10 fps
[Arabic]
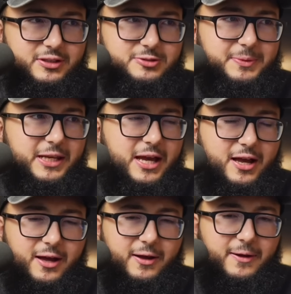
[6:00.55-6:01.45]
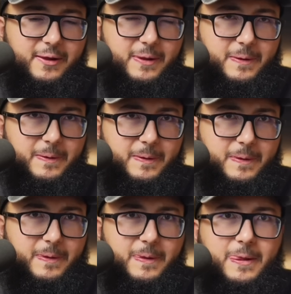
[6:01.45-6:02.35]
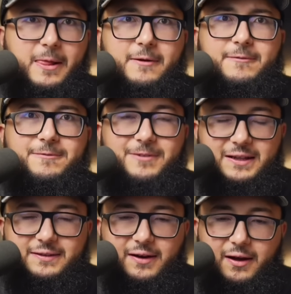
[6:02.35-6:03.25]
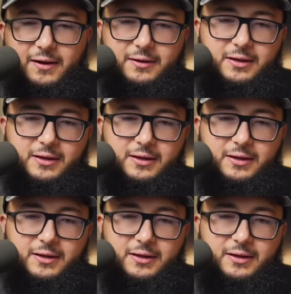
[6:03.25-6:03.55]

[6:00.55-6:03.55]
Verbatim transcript: ايش معناها فترة